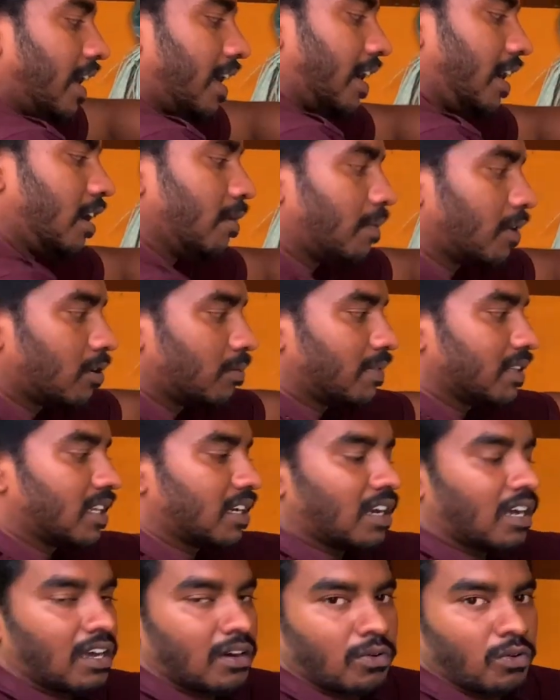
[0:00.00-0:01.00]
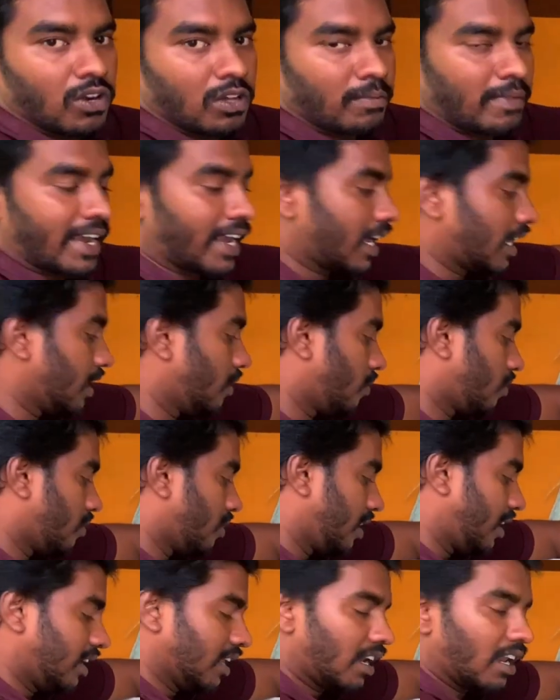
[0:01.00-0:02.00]
ரெண்டு பக்கம் பார்த்தீங்கன்னா உங்களுக்கு மைக்காக தான்
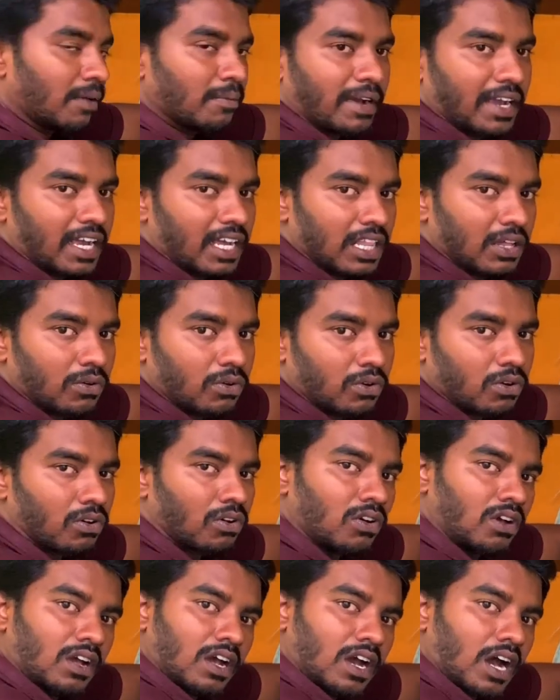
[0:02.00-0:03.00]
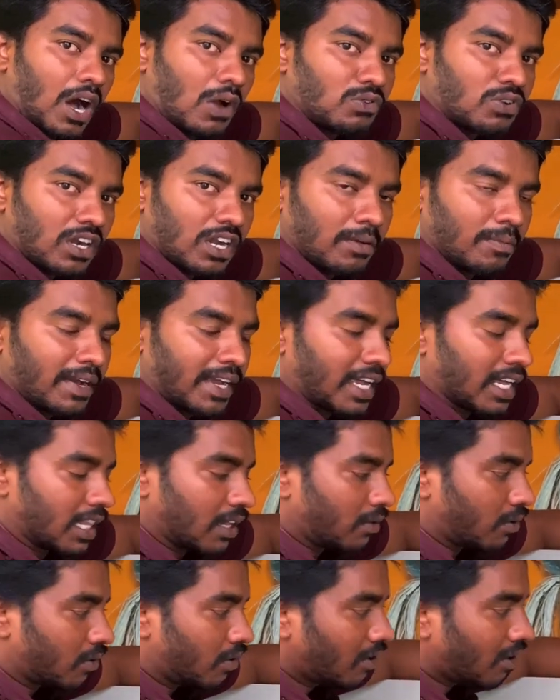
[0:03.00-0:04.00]
வரும் இன்னர்லேயும் மைக்காக தான் வரும் அவுட்டர்லேயே மைக்காக
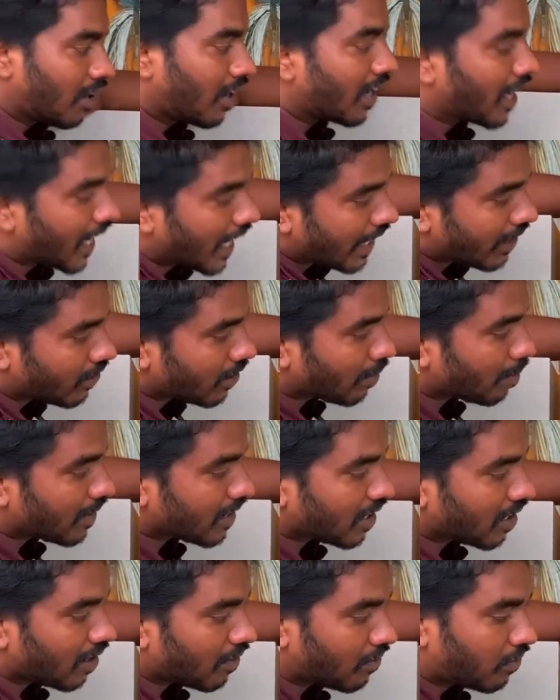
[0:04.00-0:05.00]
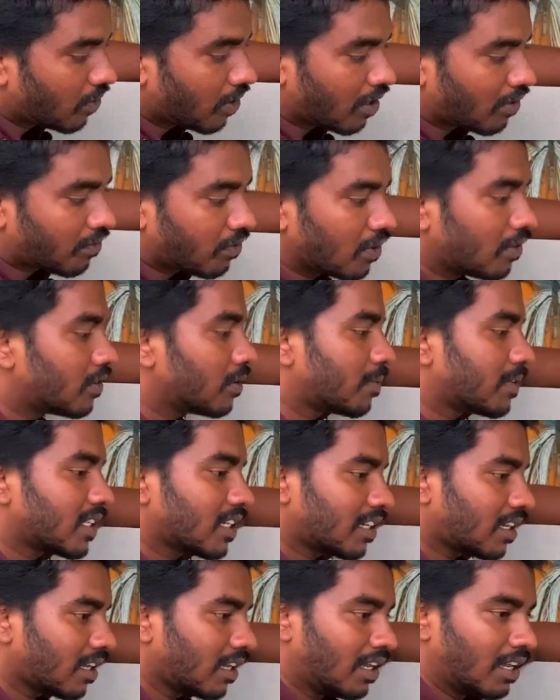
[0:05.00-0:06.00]
தான் வரும் இது வந்து பார்த்தோன்னா ஃபுல் அண்ட் ஃபுல் வந்து
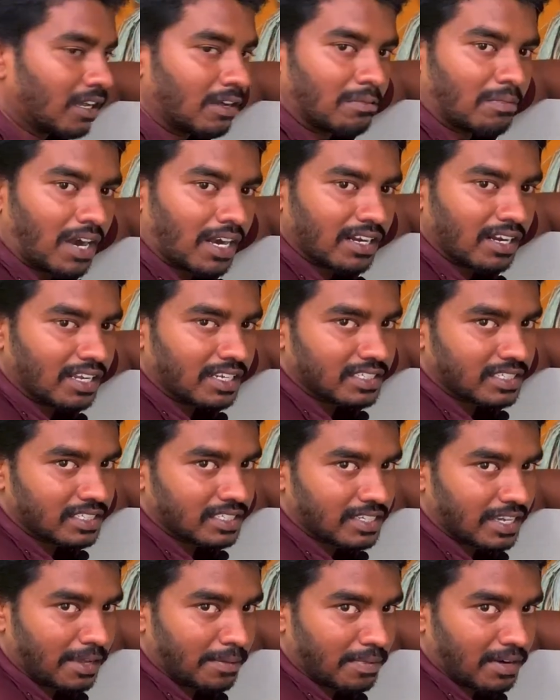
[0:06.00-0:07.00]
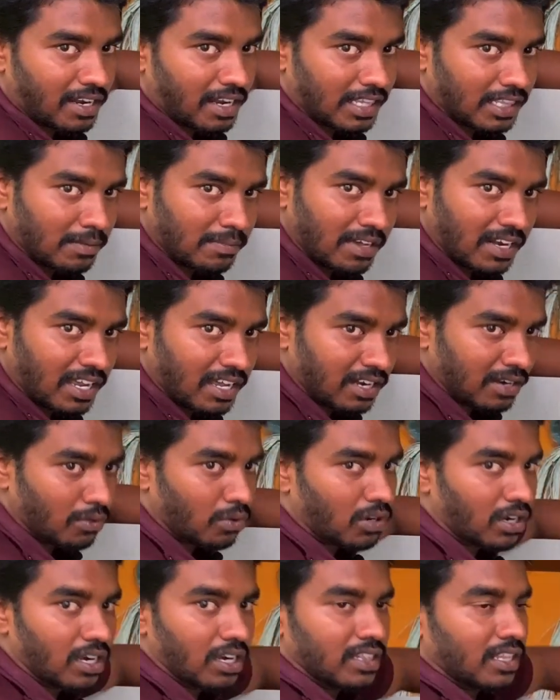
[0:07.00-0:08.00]
பார்த்தோன்னா மாடலில் கிச்சன் செய்யப்படுறாங்க அந்த மாதிரியான
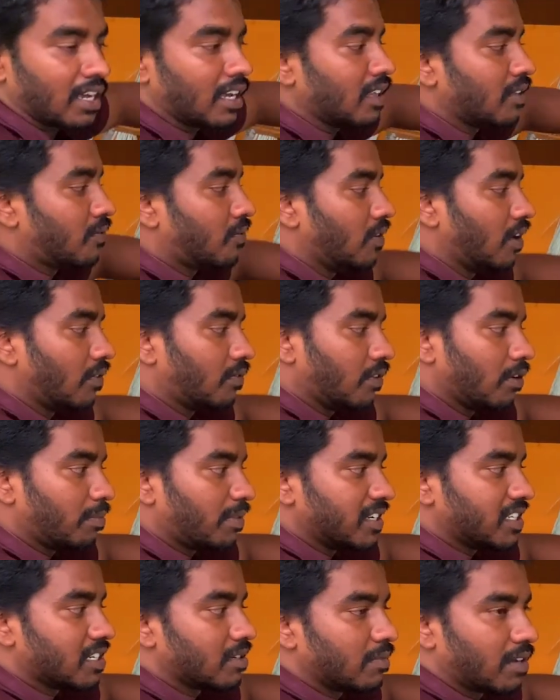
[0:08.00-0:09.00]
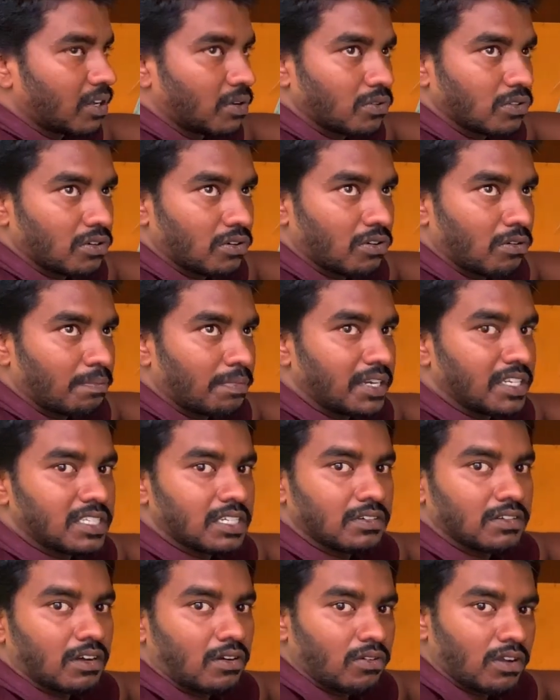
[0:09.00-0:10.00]
ஒர்க்கில் தான் இது ஃபுல் அண்ட் ஃபுல் ஃபினிஷிங் பண்ணி கொடுத்துருக்கோம்
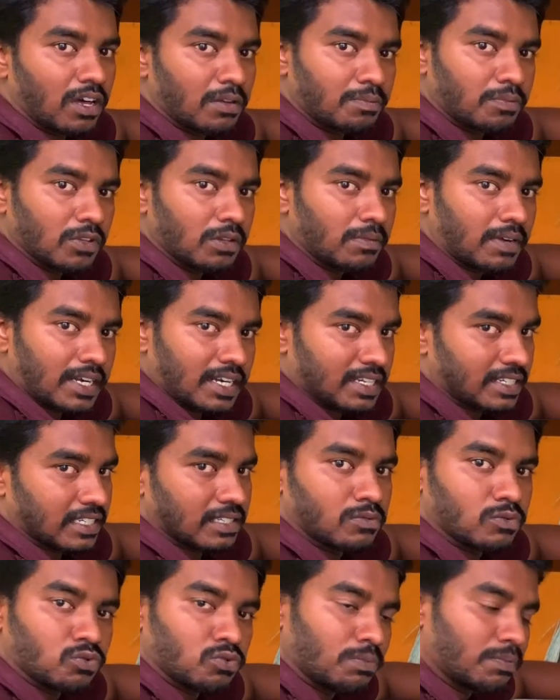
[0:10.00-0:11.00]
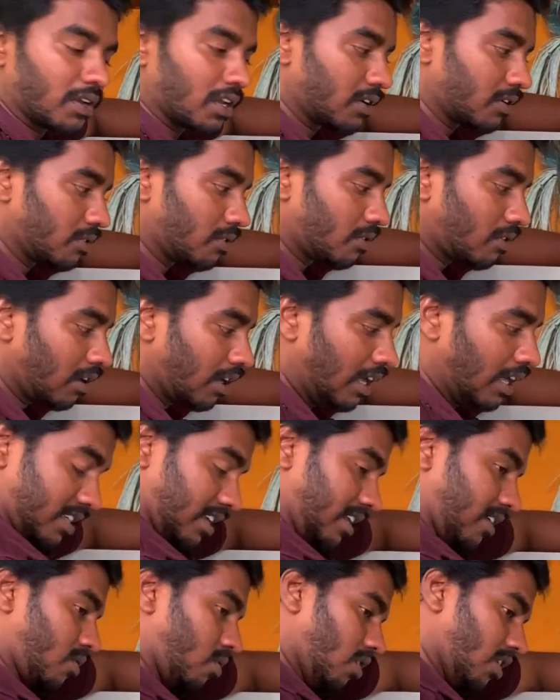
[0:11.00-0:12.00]
ஃபினிஷிங் வந்து அவ்வளோ அற்புதமாக அட்டகாசம் சூப்பராக இருக்கும்
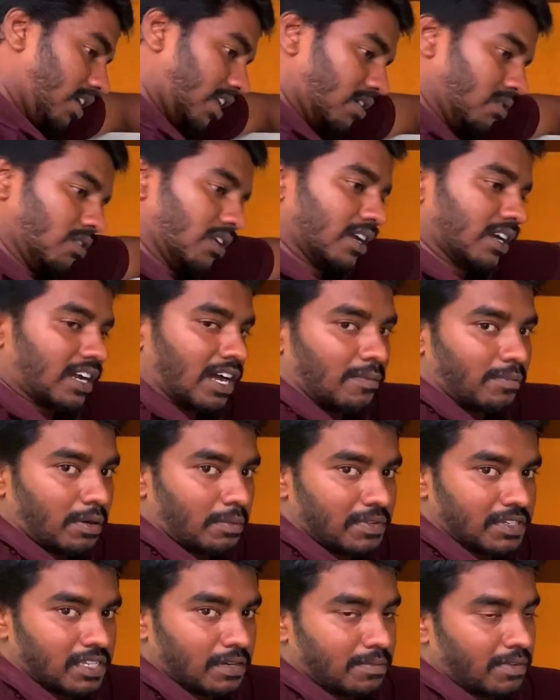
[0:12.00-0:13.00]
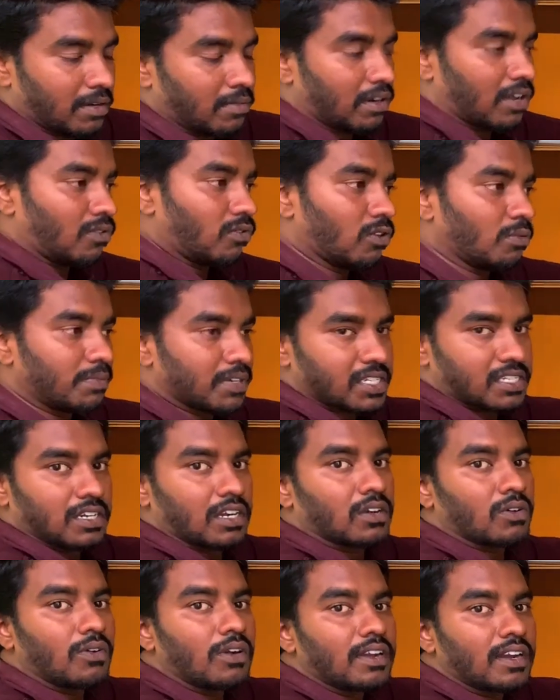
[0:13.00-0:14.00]
சரி குவாலிட்டி உங்களுக்கு பண்ணி கூட அவ்வளோ
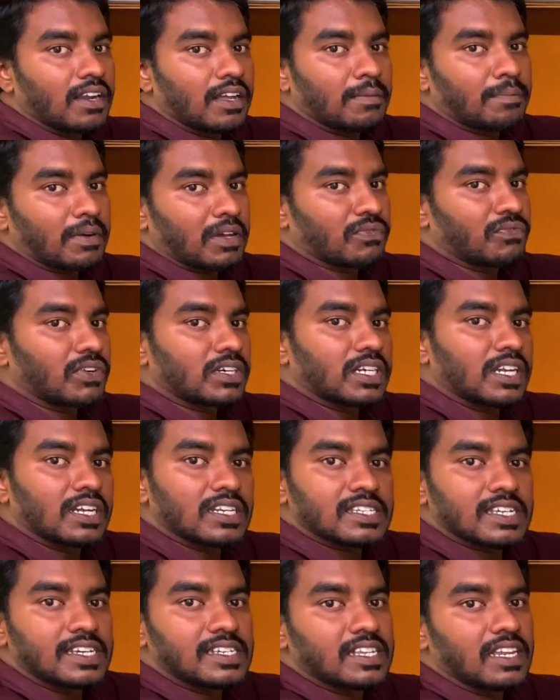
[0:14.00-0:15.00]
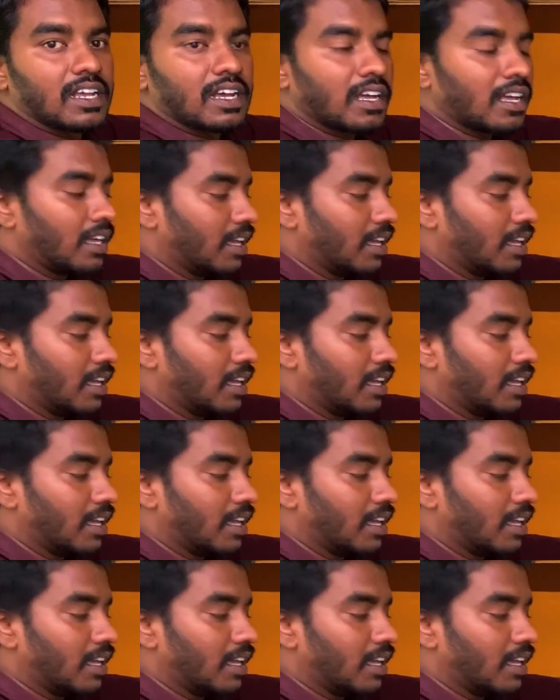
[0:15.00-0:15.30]
பெஸ்ட்டான குவாலிட்டியில் பர்ஃபெக்டான சைஸில்